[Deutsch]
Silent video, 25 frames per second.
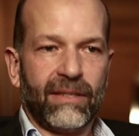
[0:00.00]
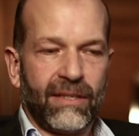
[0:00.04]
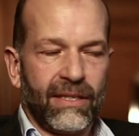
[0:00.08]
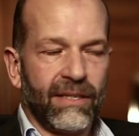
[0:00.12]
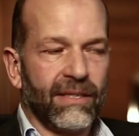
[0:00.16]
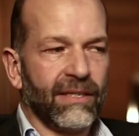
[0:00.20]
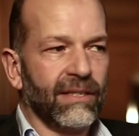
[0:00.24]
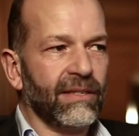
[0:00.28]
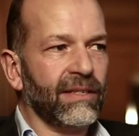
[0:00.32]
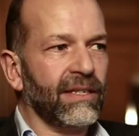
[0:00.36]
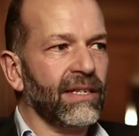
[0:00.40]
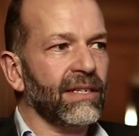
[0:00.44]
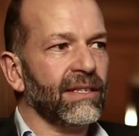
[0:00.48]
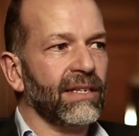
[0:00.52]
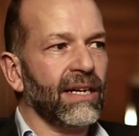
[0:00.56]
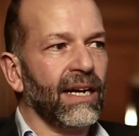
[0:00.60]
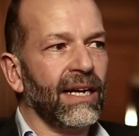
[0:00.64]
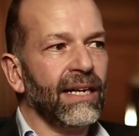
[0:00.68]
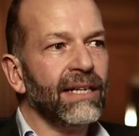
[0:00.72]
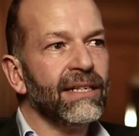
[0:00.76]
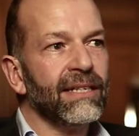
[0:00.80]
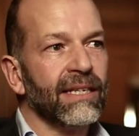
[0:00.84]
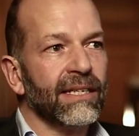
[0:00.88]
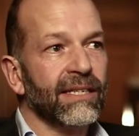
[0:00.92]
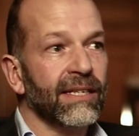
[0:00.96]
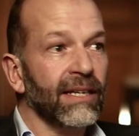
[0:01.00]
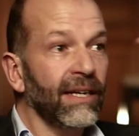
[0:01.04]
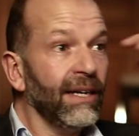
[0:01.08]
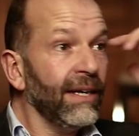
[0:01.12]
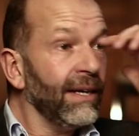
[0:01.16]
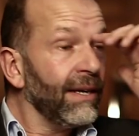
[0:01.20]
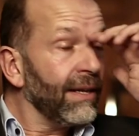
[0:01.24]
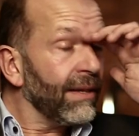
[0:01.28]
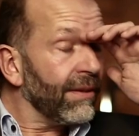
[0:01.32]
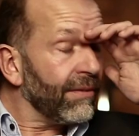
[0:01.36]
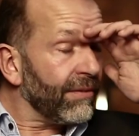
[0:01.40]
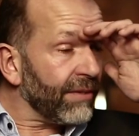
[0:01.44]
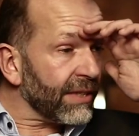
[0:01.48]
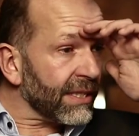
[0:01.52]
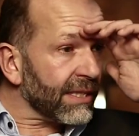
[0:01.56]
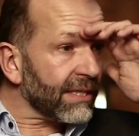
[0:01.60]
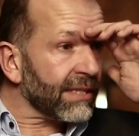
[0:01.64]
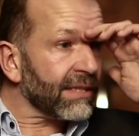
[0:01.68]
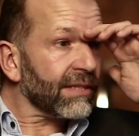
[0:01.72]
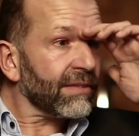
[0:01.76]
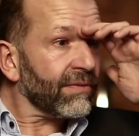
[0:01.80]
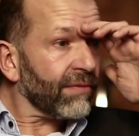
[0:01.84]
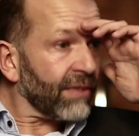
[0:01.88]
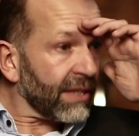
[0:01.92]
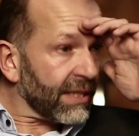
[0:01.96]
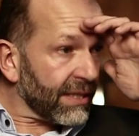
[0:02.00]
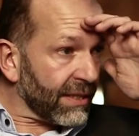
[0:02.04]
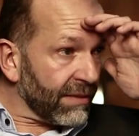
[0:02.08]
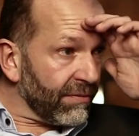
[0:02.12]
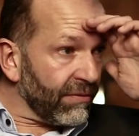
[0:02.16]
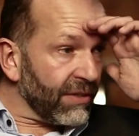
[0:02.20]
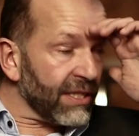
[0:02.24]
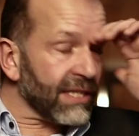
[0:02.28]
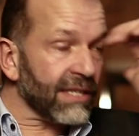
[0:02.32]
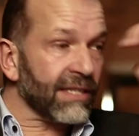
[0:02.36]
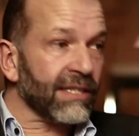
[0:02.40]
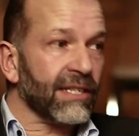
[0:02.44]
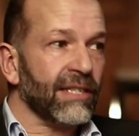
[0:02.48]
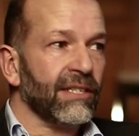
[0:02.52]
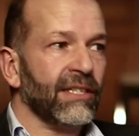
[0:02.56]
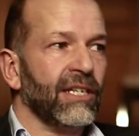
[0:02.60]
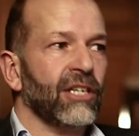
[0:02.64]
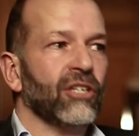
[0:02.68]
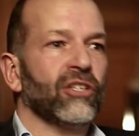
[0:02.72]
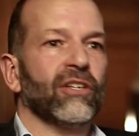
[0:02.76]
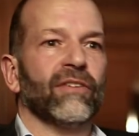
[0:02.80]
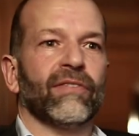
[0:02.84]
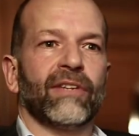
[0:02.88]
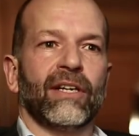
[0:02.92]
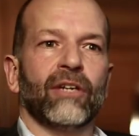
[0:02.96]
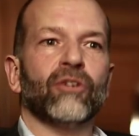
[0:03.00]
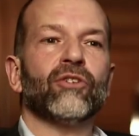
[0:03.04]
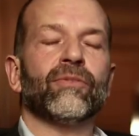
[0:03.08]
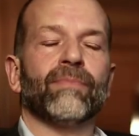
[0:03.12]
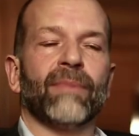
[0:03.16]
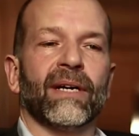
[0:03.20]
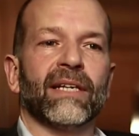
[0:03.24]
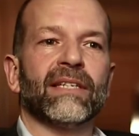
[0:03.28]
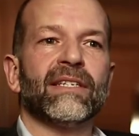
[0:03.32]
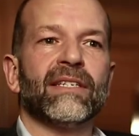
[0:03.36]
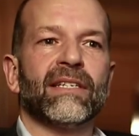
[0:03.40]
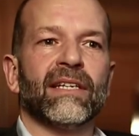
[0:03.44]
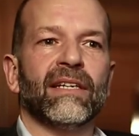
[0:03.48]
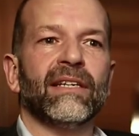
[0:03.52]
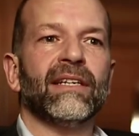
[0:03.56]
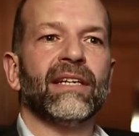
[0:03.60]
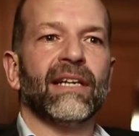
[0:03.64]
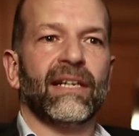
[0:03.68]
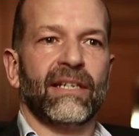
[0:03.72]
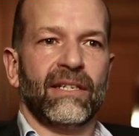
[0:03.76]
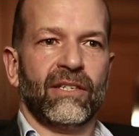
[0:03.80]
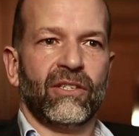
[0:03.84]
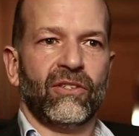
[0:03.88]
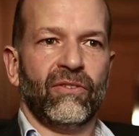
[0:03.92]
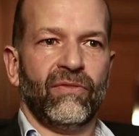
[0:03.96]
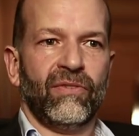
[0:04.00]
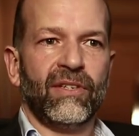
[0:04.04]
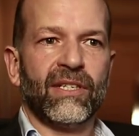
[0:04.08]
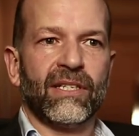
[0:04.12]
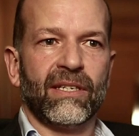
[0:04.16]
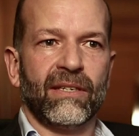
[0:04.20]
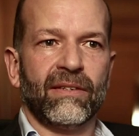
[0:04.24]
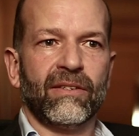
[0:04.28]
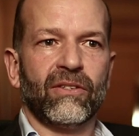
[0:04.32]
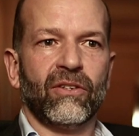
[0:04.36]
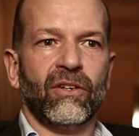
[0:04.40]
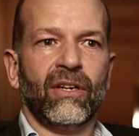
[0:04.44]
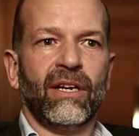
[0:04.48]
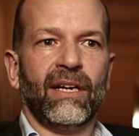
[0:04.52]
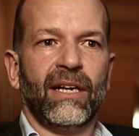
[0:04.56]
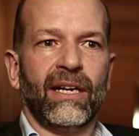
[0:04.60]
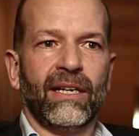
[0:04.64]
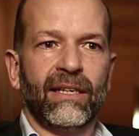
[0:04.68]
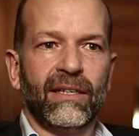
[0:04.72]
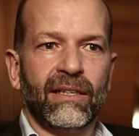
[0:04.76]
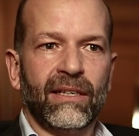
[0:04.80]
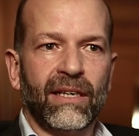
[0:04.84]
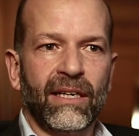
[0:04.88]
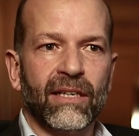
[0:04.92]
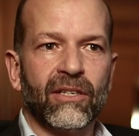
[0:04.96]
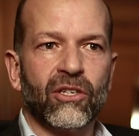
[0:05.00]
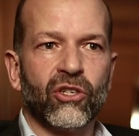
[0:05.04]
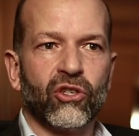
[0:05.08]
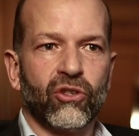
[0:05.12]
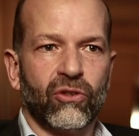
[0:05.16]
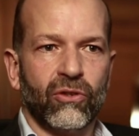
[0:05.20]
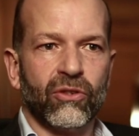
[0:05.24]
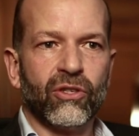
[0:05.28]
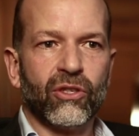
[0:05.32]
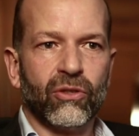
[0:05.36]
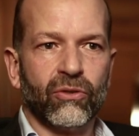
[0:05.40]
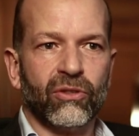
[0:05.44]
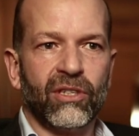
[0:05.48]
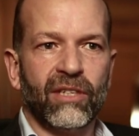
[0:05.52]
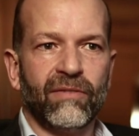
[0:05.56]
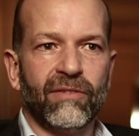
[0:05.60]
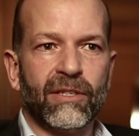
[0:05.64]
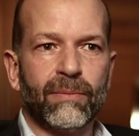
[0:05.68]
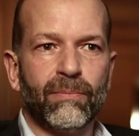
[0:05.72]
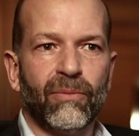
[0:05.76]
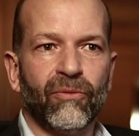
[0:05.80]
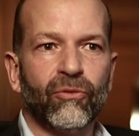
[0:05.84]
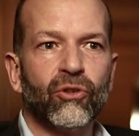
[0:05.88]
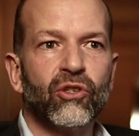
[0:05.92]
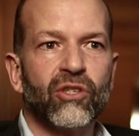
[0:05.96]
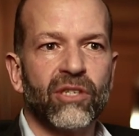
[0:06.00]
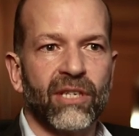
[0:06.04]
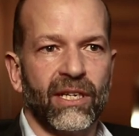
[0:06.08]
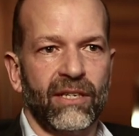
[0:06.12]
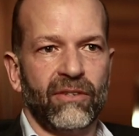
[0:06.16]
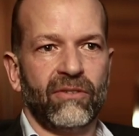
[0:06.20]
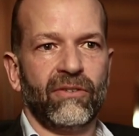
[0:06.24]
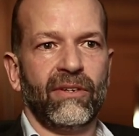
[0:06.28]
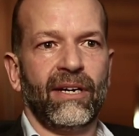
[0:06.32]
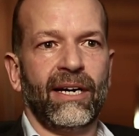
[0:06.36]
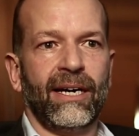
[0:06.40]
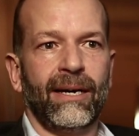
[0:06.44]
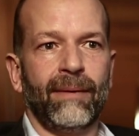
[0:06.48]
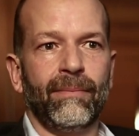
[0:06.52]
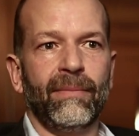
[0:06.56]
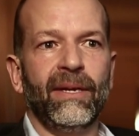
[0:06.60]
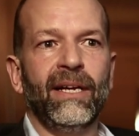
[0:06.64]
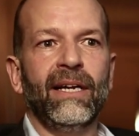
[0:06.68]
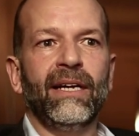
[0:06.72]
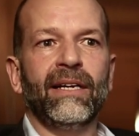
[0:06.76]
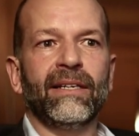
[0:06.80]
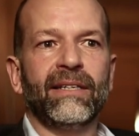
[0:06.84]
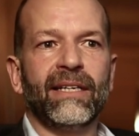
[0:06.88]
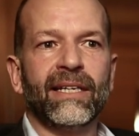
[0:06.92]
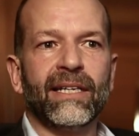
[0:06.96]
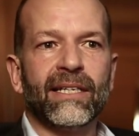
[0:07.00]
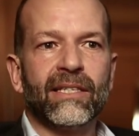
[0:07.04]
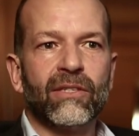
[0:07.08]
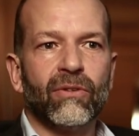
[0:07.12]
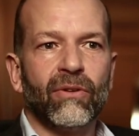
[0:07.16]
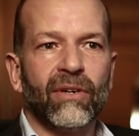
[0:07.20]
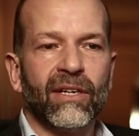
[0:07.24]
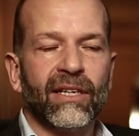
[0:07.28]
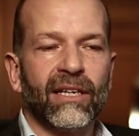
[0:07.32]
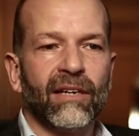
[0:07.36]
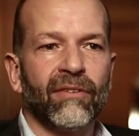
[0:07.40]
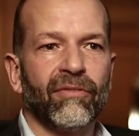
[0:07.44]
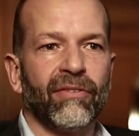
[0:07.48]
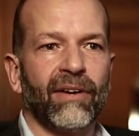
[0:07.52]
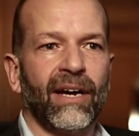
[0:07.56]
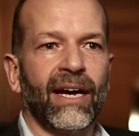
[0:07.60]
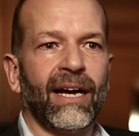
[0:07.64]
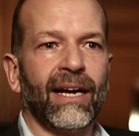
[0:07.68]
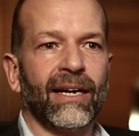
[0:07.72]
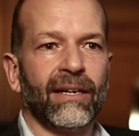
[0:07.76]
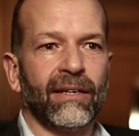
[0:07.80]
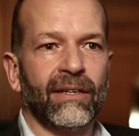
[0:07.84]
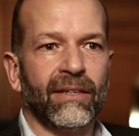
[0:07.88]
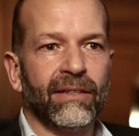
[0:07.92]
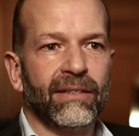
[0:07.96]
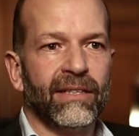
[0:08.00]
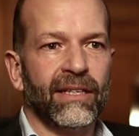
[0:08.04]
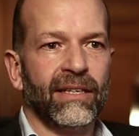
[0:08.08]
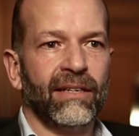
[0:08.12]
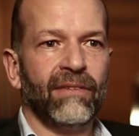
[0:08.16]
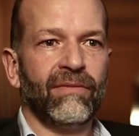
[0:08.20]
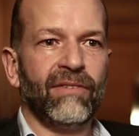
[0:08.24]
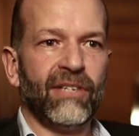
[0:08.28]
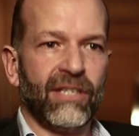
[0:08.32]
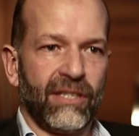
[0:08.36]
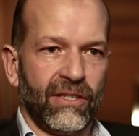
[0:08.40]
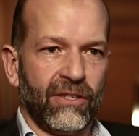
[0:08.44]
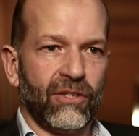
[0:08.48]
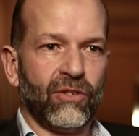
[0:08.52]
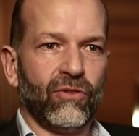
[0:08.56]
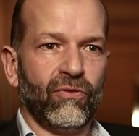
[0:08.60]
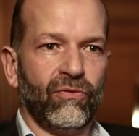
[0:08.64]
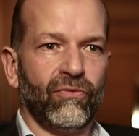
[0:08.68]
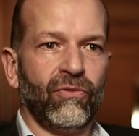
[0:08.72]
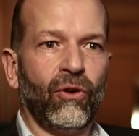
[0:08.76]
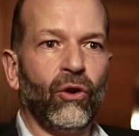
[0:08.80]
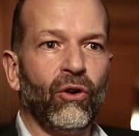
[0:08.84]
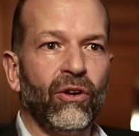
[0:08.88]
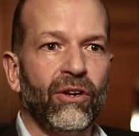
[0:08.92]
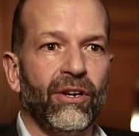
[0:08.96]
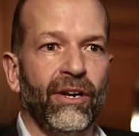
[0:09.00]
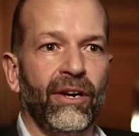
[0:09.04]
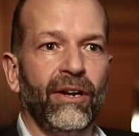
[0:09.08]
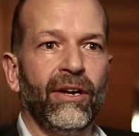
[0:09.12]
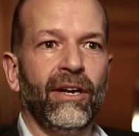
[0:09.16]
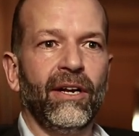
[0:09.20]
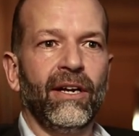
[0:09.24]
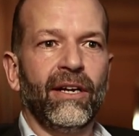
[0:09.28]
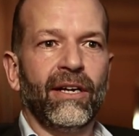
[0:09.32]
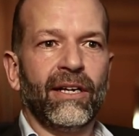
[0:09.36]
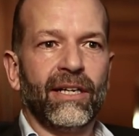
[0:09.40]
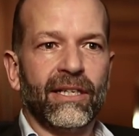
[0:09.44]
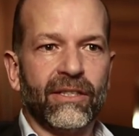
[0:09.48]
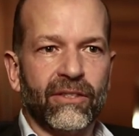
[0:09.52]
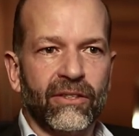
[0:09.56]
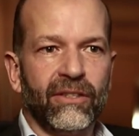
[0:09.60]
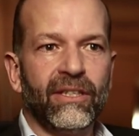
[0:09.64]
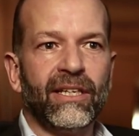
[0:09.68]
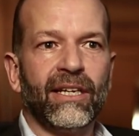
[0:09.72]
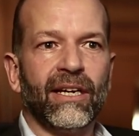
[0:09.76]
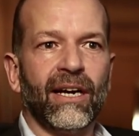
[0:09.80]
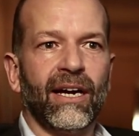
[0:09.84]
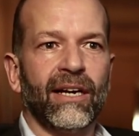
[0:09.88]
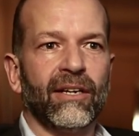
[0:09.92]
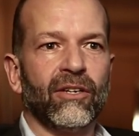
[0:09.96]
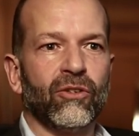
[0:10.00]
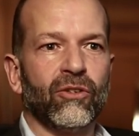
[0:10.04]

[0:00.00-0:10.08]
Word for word: das, all das, was, was Wissensgesellschaft ausmacht, ist ja nicht alles zu wissen, sondern ein kritisch-konstruktives Bewusstsein zu haben, Dinge zu hinterfragen, Dinge wissen zu wollen. Also nicht